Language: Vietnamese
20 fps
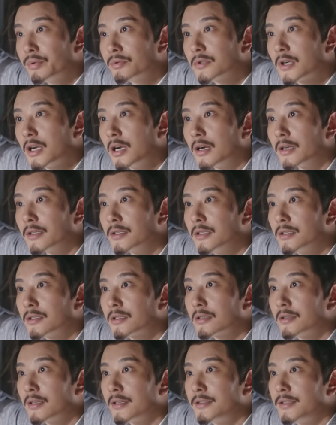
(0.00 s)
Kiếm thần
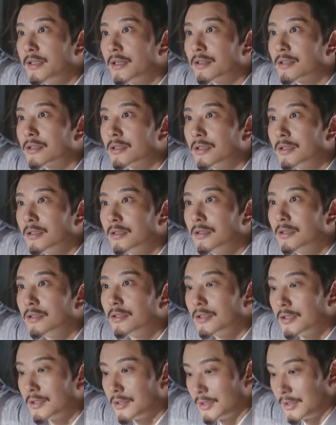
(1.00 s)
không ai bì nổi trước
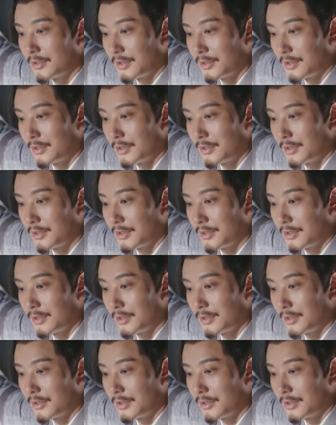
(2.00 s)
đây,